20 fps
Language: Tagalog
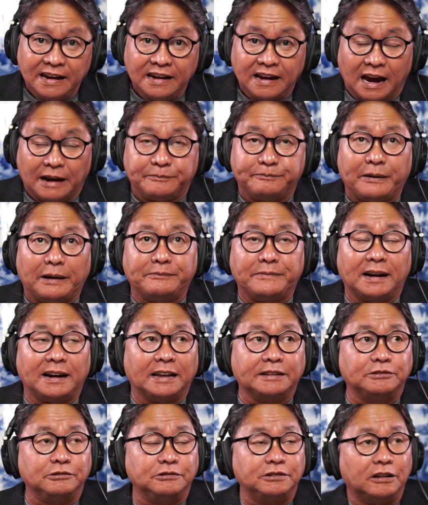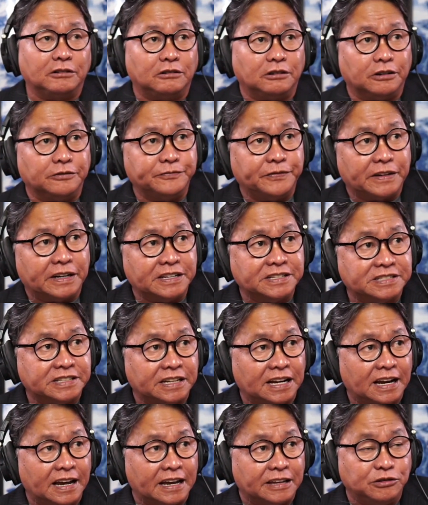ang pamagatunang conference
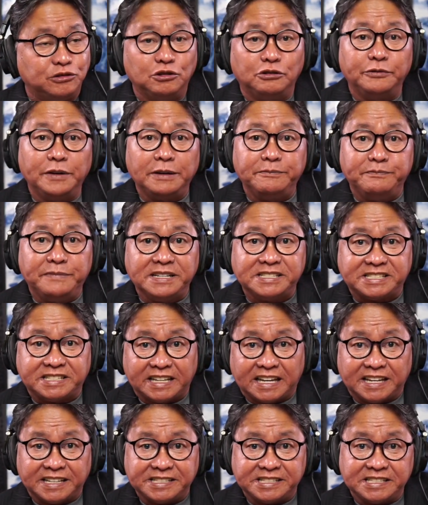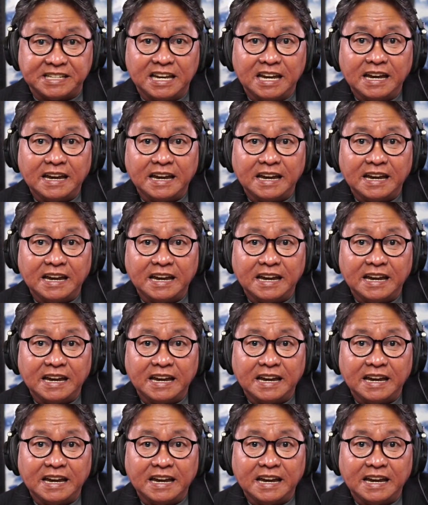nila ay Doing Business